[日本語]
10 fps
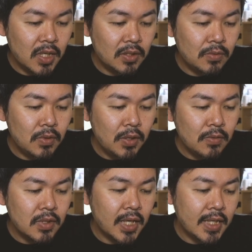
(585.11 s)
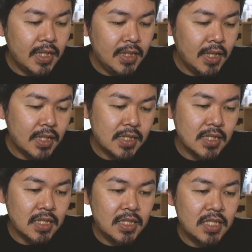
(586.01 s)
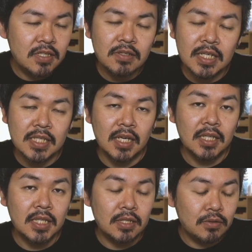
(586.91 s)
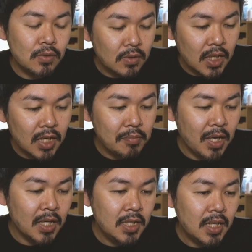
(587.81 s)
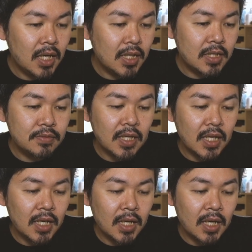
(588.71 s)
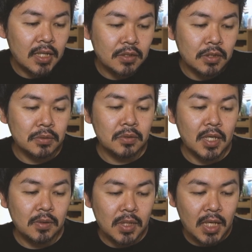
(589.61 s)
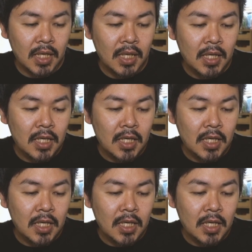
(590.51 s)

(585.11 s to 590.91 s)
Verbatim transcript: えっと、これ本来1ヶ月に1ぐらい下がっていく方が、まあ、体に負担がかかりにくいってことなので、